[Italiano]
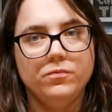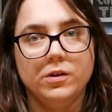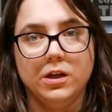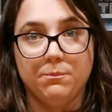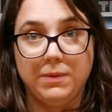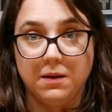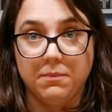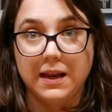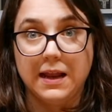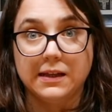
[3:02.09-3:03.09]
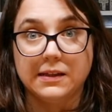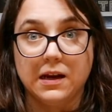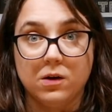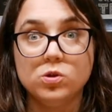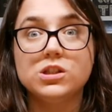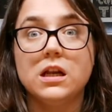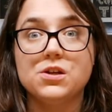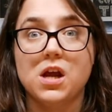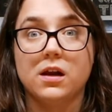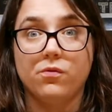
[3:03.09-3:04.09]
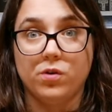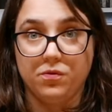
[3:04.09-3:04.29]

per ripararla dalla luce e lasciarla fuori